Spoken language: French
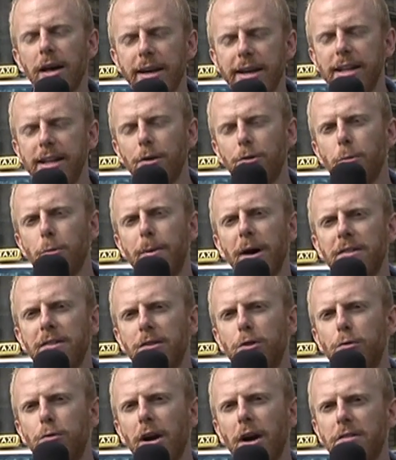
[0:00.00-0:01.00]
et il a une
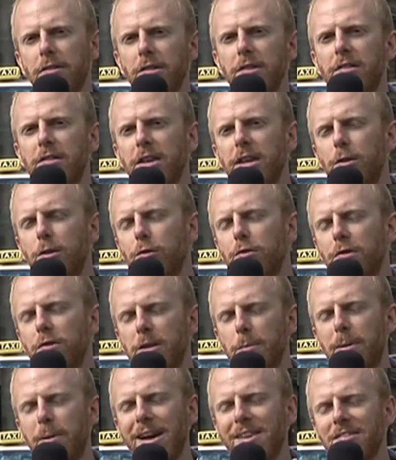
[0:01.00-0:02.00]
particularité, c'est qu'il ne se
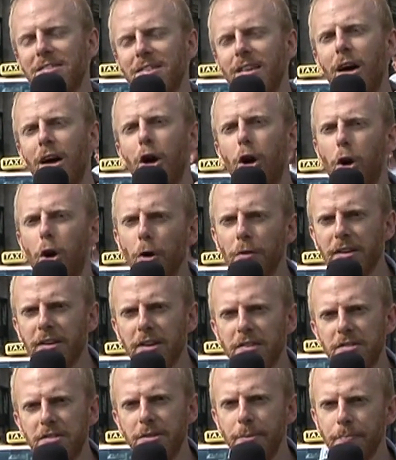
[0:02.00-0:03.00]
déplace qu'en
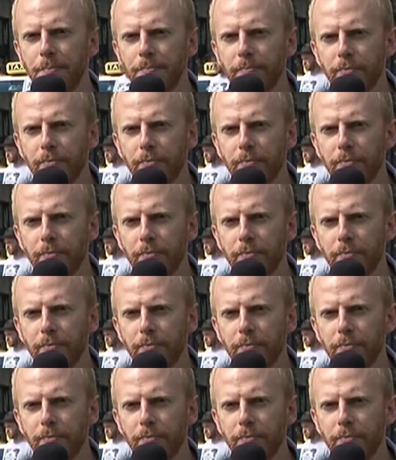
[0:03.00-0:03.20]
taxi.